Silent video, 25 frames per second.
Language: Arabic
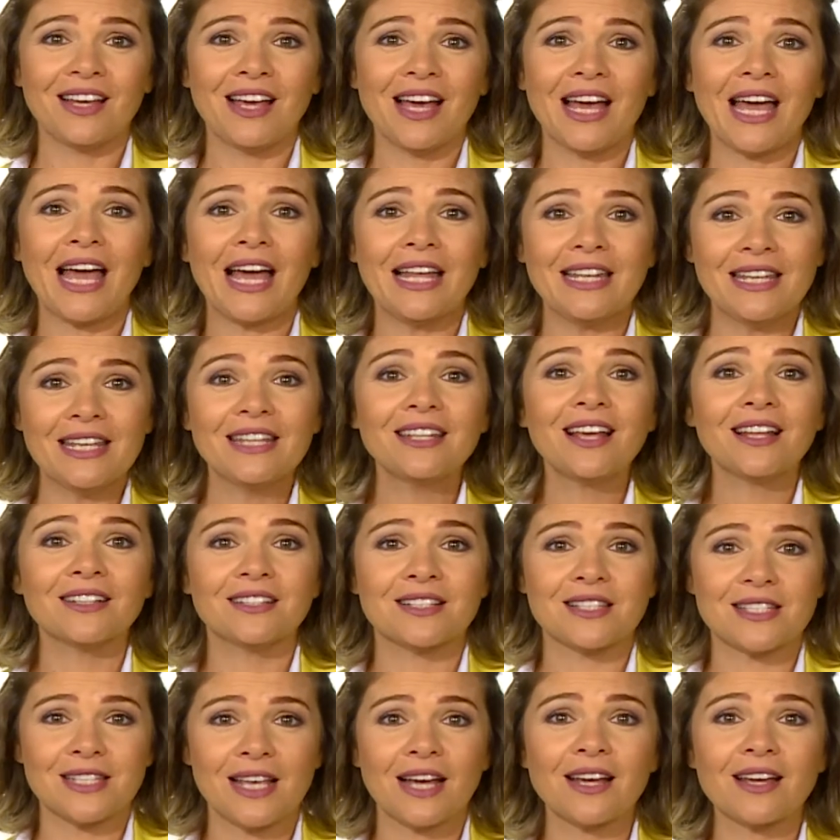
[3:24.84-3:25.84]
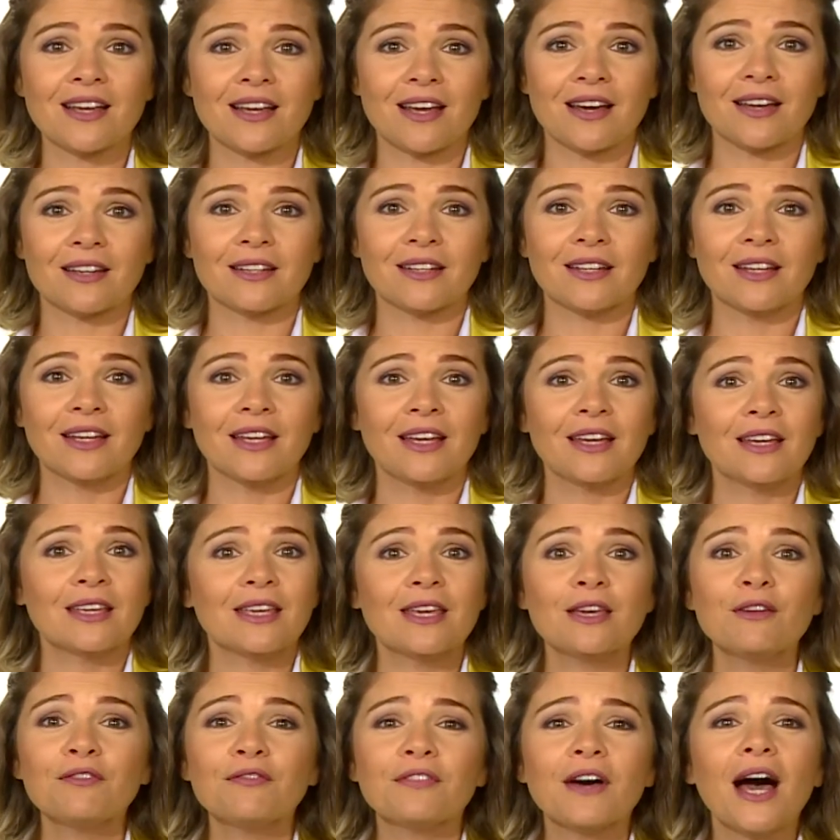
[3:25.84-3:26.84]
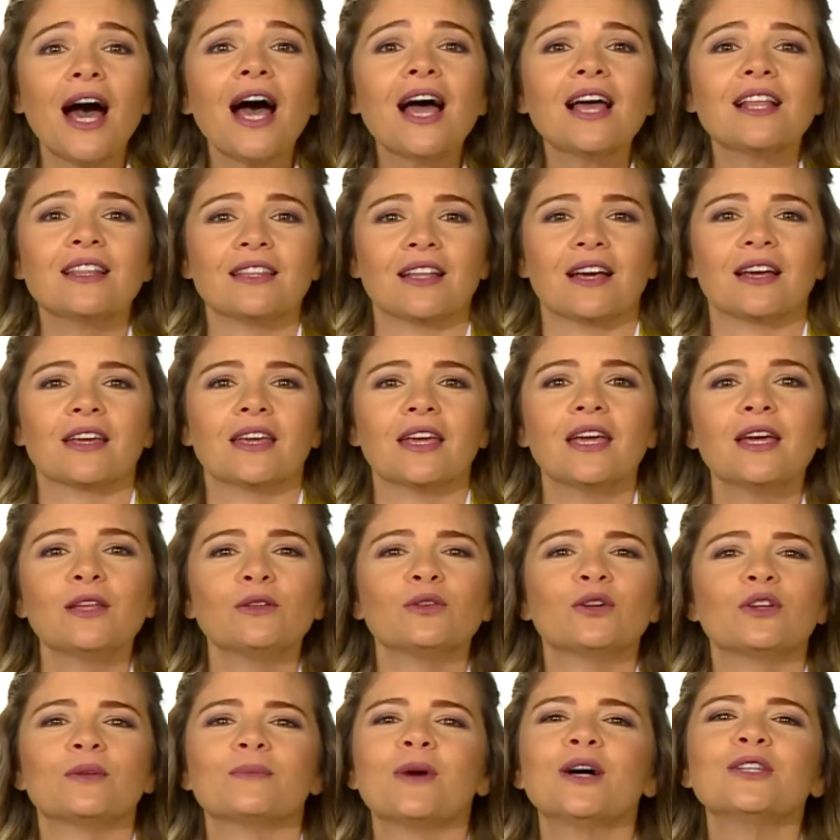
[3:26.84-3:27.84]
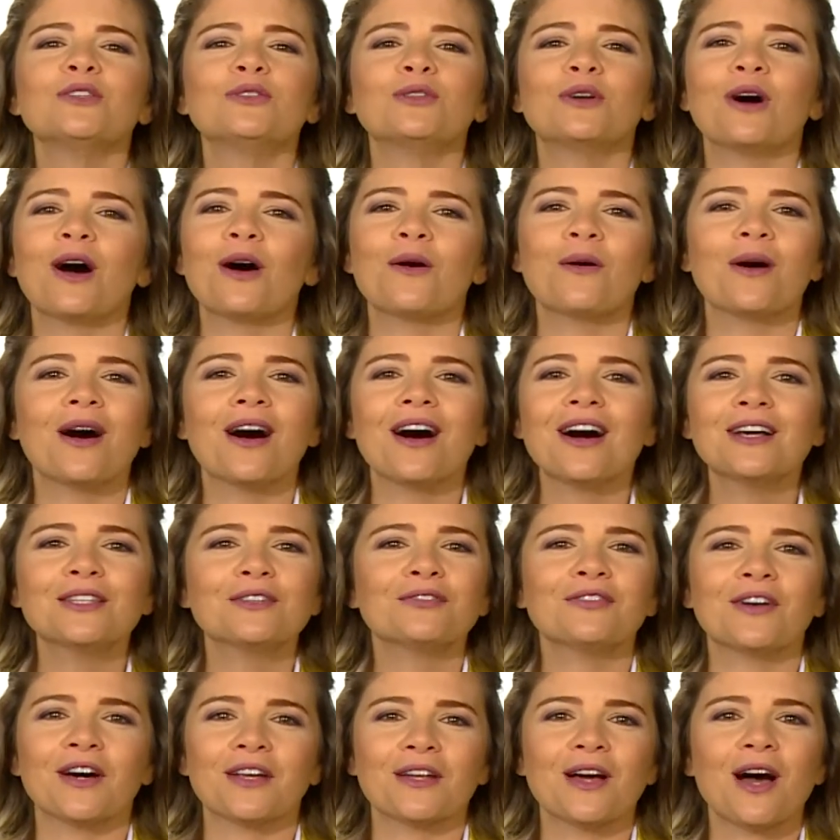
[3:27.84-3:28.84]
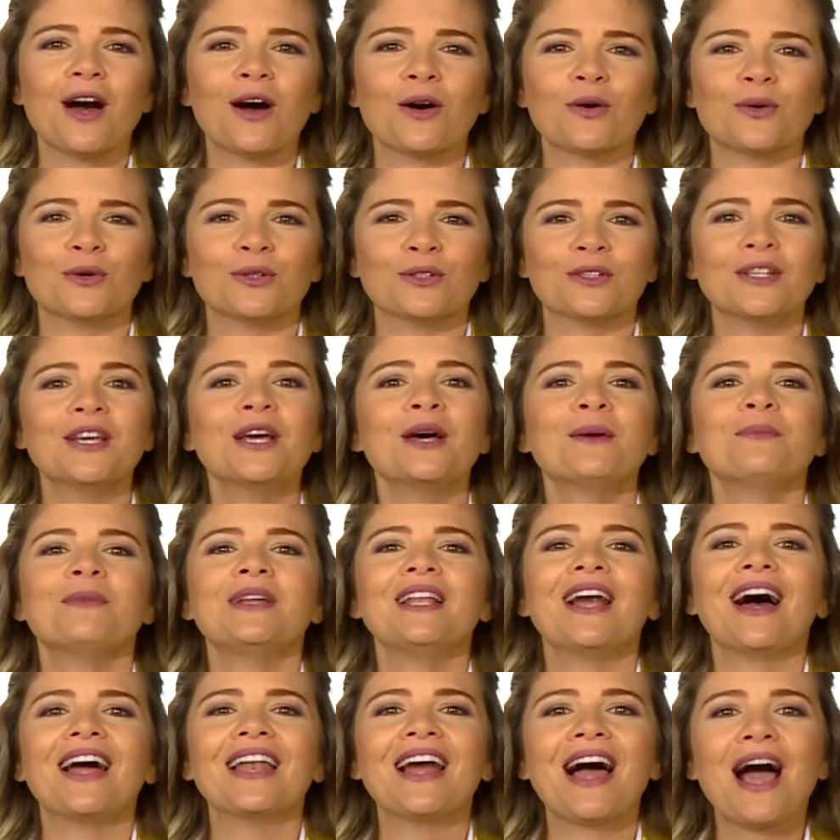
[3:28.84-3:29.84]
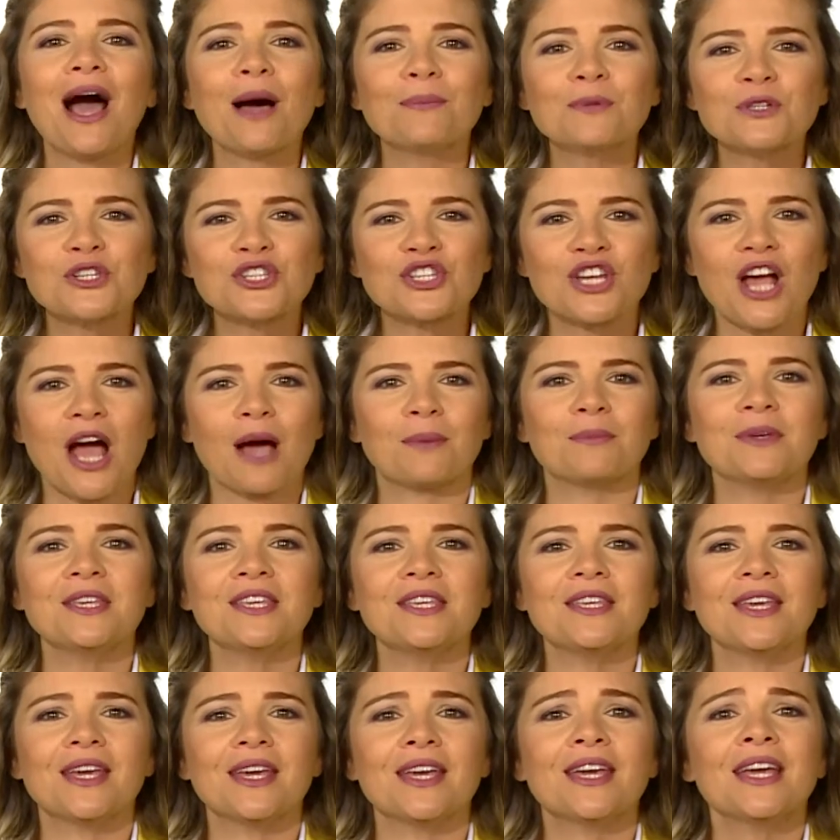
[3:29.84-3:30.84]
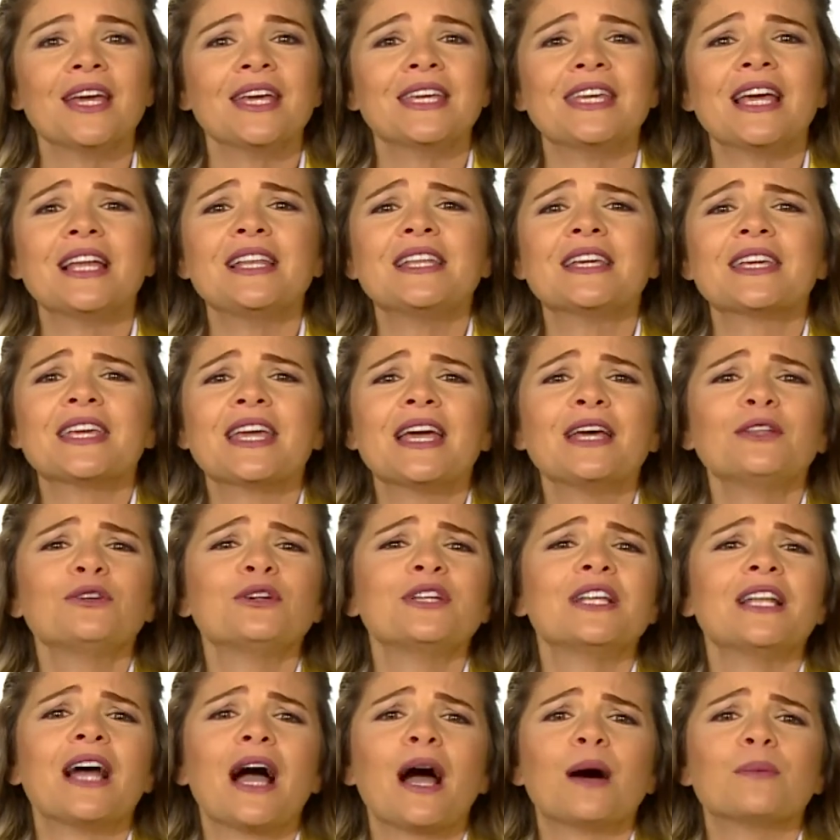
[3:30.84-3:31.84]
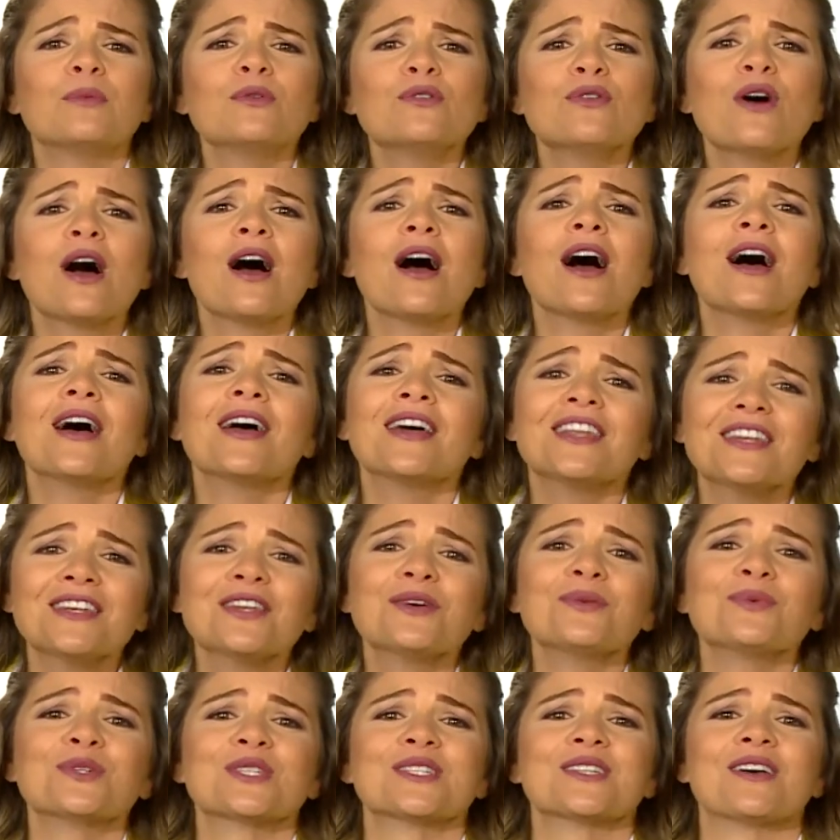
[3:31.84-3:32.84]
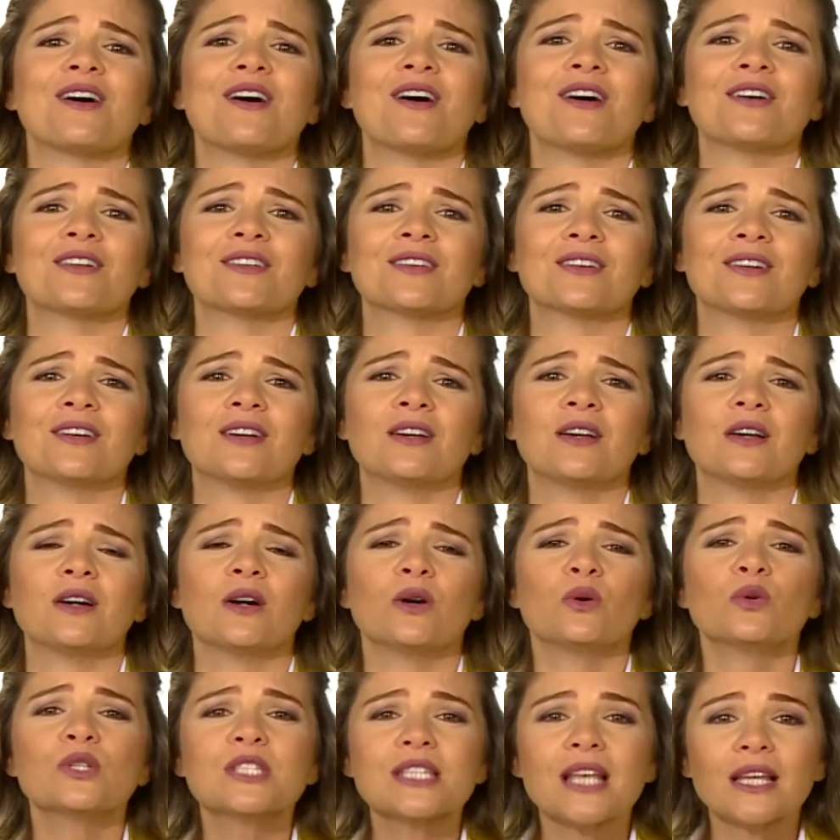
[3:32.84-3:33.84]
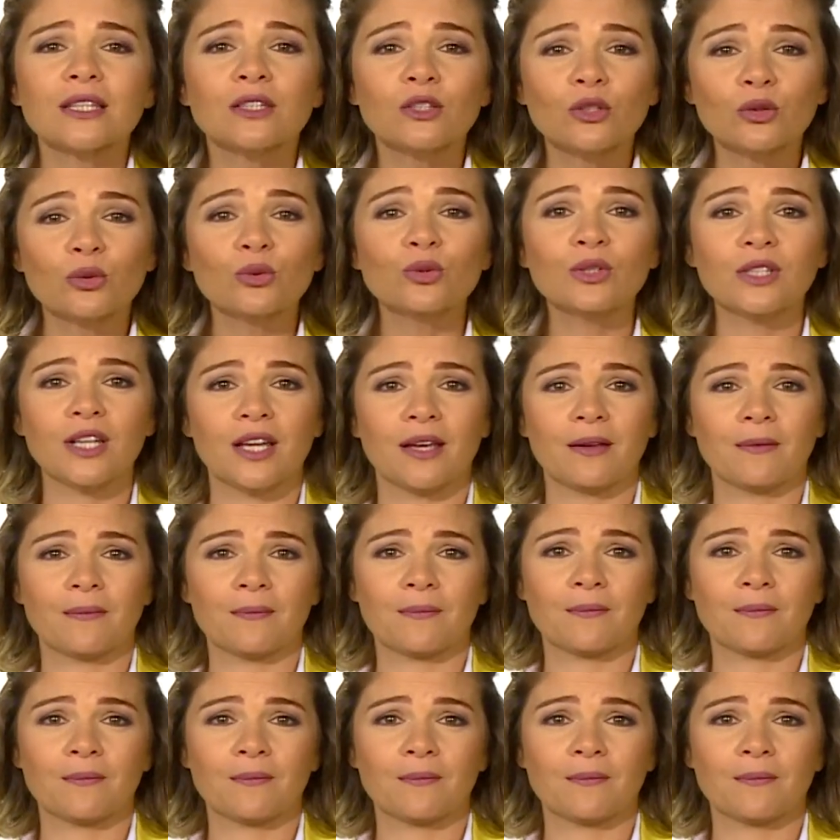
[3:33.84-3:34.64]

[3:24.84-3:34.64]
خلينا نتذكر كيف أهلنا كانوا يمضوا أوقات فراغهم بالألعاب الشعبية يلي كانوا يلعبوها هن وصغار وصدقوني